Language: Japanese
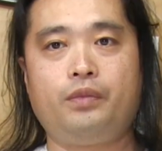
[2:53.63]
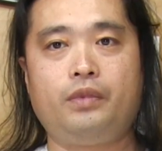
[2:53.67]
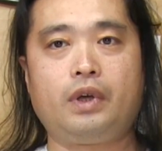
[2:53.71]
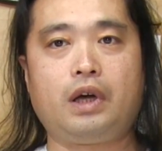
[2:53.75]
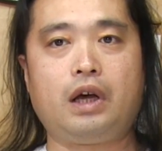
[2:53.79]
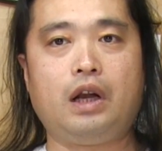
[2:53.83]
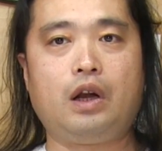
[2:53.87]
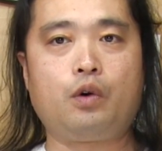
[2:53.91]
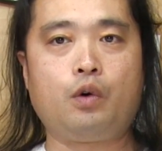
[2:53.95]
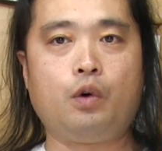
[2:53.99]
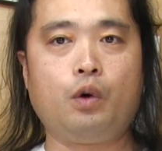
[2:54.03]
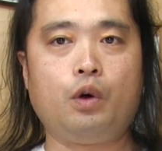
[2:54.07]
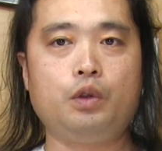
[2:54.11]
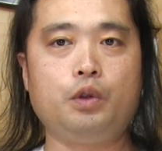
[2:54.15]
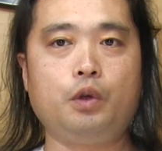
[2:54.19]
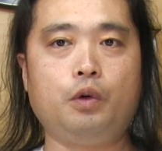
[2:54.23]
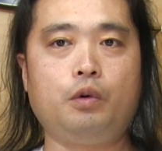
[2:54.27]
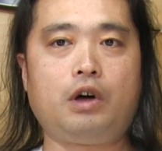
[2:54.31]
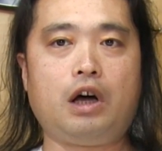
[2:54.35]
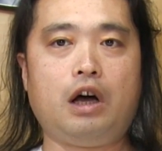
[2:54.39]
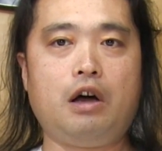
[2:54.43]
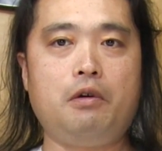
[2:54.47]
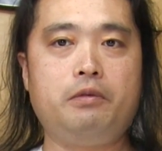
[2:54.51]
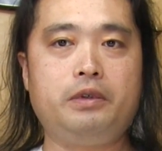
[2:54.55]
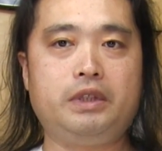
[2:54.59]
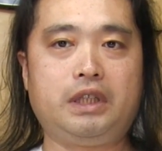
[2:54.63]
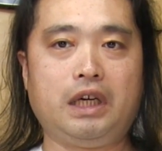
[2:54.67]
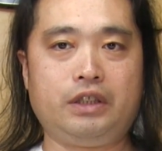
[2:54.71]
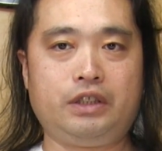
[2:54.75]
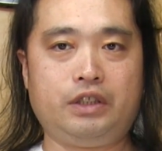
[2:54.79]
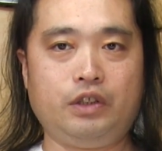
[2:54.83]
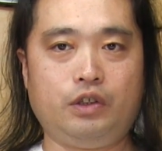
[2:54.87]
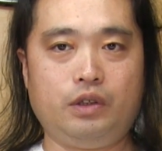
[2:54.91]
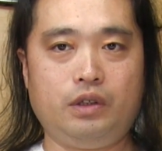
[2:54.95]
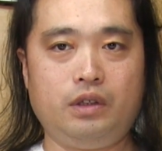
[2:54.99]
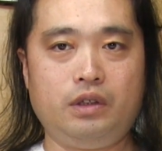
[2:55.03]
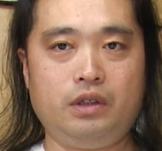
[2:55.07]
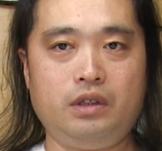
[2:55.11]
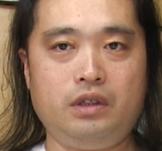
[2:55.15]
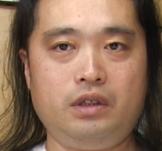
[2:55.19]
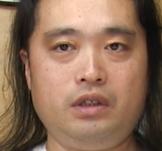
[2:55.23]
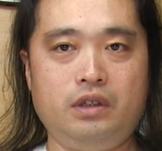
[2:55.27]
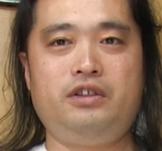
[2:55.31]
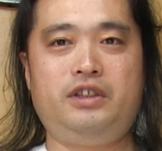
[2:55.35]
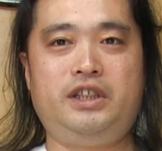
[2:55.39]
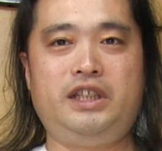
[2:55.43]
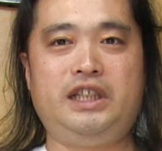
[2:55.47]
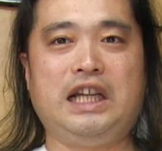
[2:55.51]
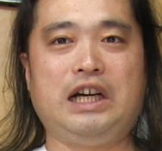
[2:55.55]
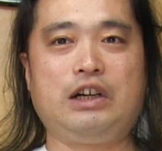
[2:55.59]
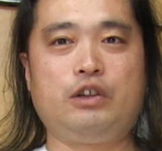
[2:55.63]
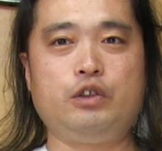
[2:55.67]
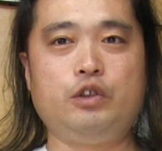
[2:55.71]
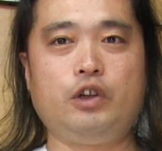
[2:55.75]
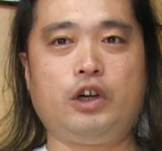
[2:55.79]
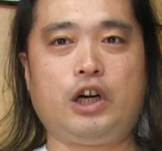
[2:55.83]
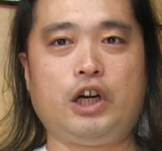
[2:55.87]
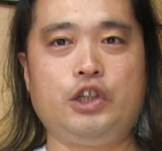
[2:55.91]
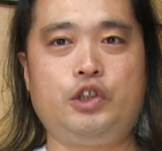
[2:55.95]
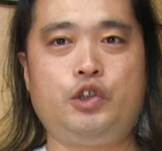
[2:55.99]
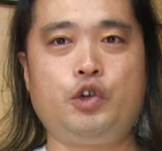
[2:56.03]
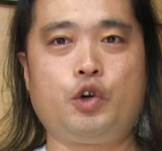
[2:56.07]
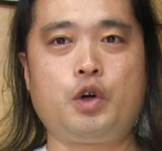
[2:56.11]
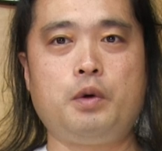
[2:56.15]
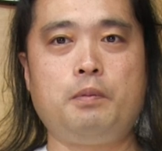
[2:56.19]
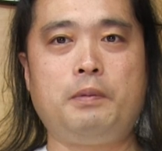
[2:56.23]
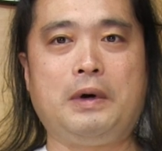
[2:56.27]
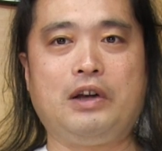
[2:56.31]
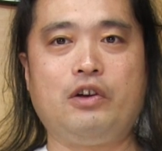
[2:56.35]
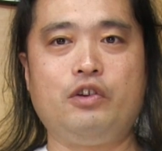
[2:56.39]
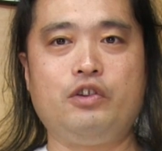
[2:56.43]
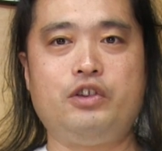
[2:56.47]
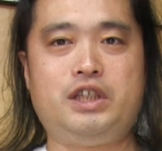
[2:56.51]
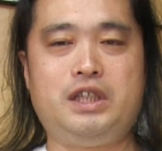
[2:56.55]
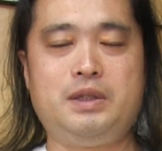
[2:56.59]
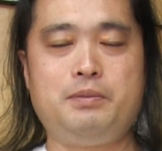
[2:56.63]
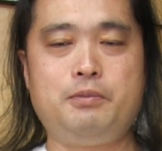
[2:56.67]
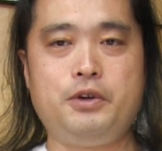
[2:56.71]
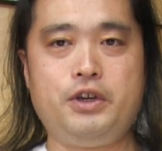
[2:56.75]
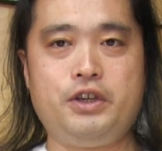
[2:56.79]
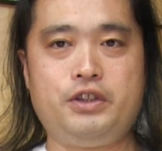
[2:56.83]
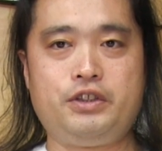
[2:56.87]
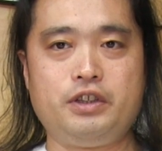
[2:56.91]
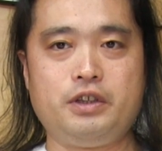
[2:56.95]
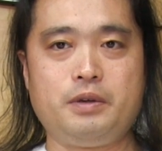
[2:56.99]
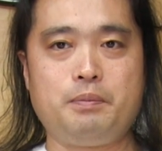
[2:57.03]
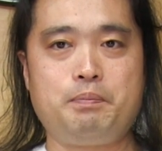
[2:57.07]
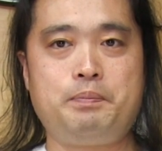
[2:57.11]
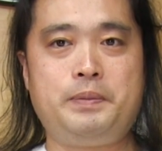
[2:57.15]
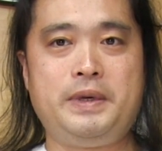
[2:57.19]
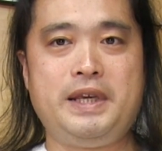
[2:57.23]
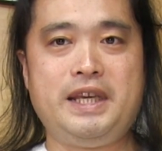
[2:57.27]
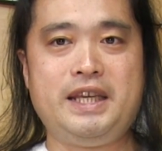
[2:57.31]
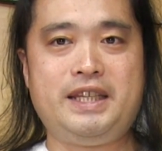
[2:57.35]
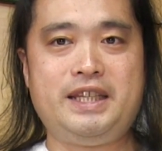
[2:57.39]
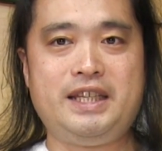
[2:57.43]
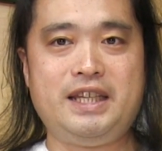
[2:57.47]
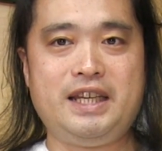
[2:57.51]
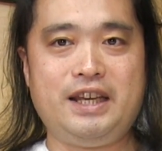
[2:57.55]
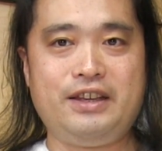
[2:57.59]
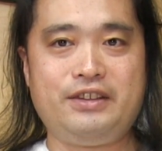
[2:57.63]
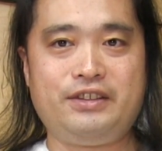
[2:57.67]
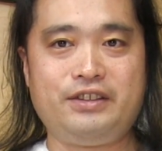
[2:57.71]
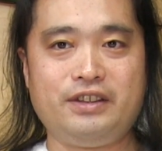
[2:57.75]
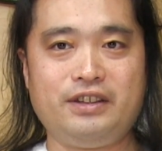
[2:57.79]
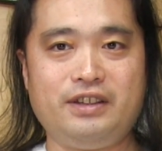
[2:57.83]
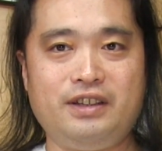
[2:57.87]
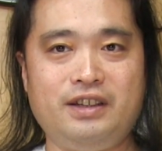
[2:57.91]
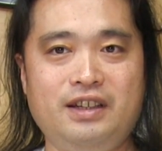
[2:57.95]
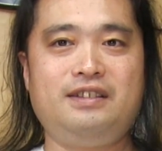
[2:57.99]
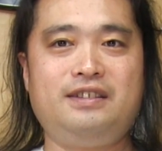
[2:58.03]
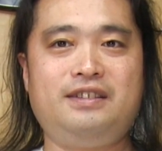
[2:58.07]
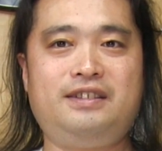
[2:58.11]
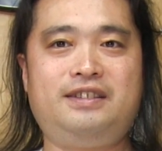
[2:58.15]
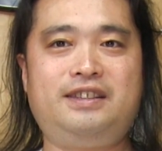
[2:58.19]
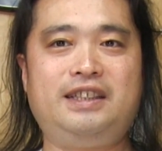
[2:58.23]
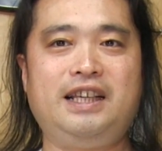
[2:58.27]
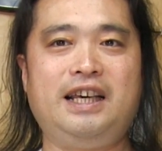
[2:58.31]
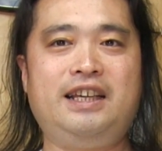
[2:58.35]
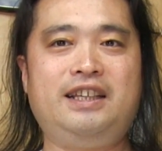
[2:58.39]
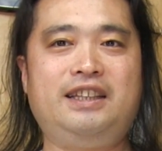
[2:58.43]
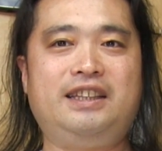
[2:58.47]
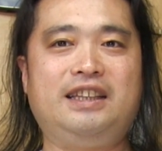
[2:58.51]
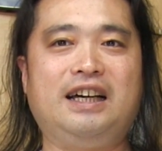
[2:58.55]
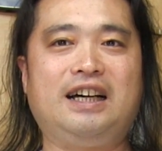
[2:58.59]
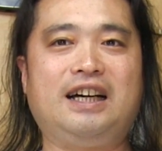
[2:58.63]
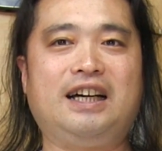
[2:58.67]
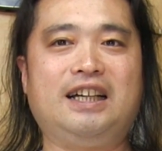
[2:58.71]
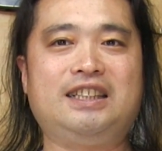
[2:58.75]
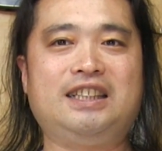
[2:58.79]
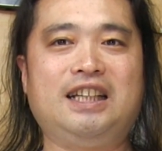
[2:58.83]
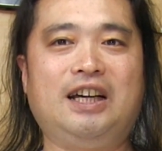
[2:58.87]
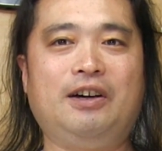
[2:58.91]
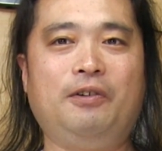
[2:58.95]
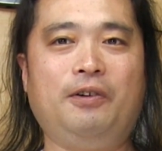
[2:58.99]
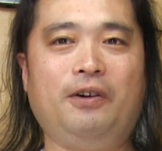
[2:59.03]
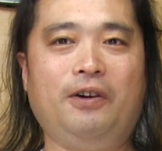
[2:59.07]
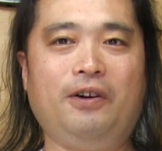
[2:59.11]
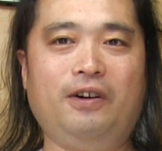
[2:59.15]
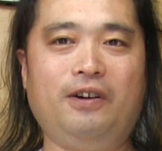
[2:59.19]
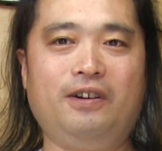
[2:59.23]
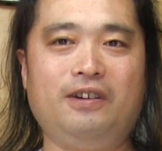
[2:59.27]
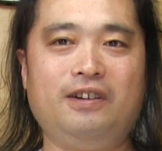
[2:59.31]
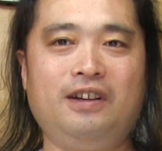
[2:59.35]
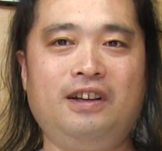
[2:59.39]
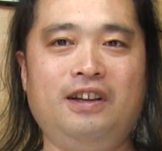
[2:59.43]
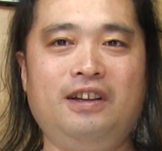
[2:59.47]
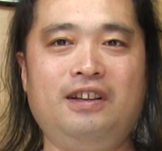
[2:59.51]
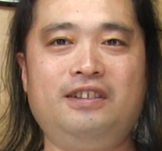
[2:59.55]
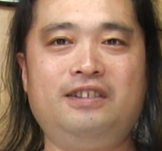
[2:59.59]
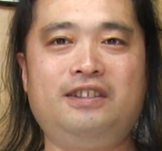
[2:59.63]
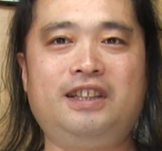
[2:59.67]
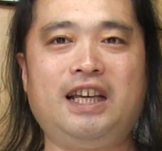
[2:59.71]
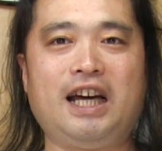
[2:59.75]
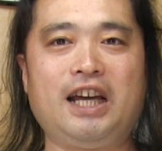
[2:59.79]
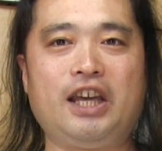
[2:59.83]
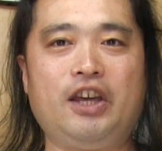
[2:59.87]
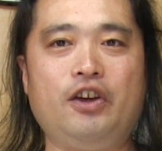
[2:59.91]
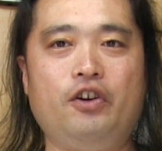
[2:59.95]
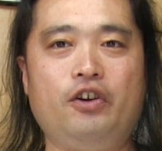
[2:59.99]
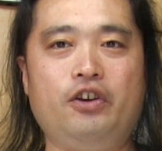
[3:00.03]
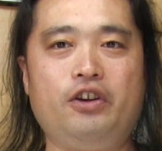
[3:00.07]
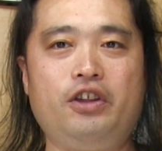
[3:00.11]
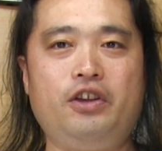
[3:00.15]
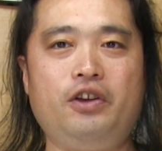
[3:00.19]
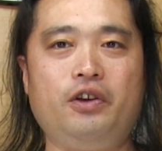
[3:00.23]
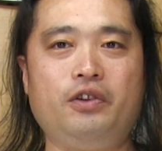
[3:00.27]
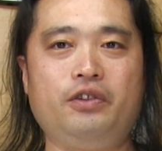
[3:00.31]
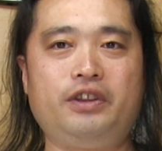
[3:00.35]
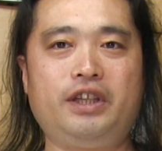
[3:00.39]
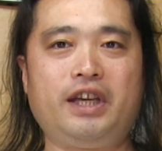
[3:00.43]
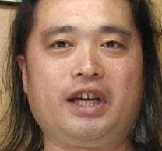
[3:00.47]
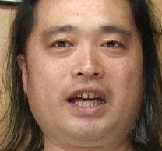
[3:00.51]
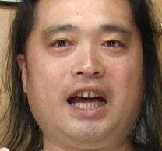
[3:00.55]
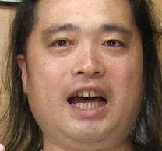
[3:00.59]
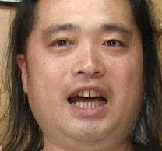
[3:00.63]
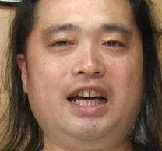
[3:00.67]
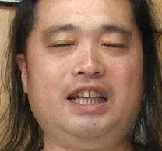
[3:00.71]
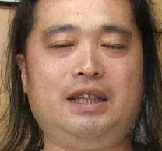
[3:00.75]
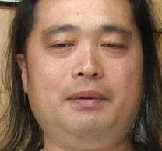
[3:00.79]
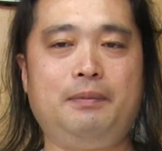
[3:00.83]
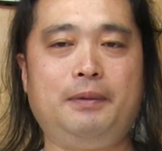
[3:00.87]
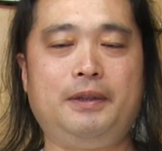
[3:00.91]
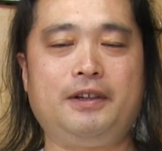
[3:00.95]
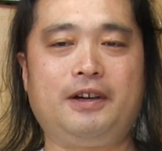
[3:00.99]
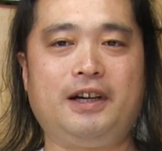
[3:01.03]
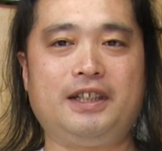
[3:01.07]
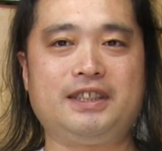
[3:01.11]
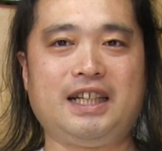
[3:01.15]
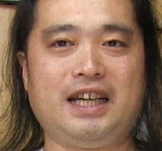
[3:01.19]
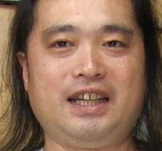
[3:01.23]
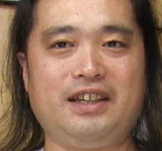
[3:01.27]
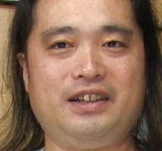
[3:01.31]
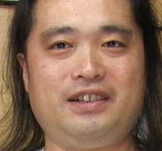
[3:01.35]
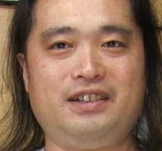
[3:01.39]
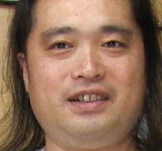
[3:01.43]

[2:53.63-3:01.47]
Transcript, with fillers: だからこの動画を見た人、自宅とか職場の事務椅子、PC 椅子、ぜひ高さを作業によって変えてみてください